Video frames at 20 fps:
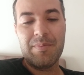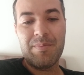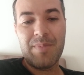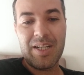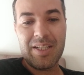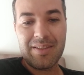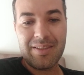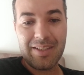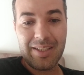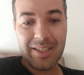
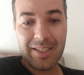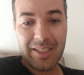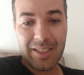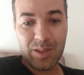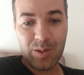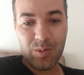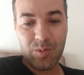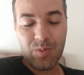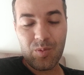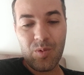mas
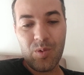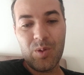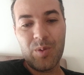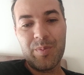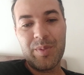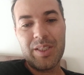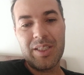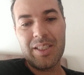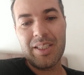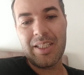grito com
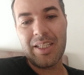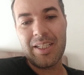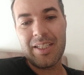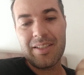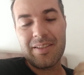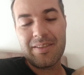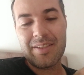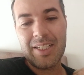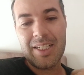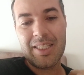
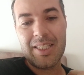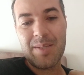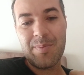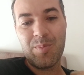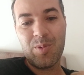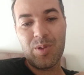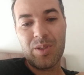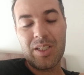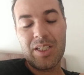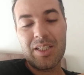obediência ele tem
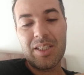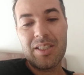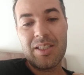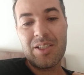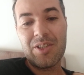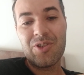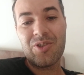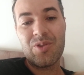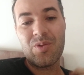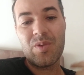poder de
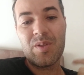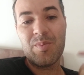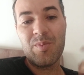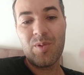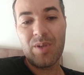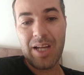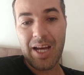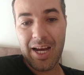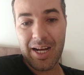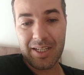destruir
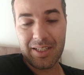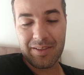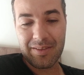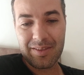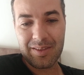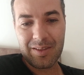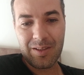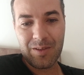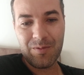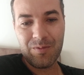
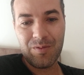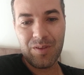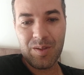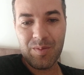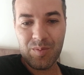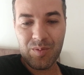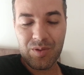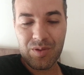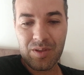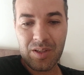muralhas. Então
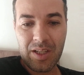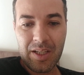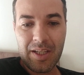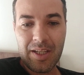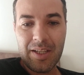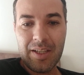vamos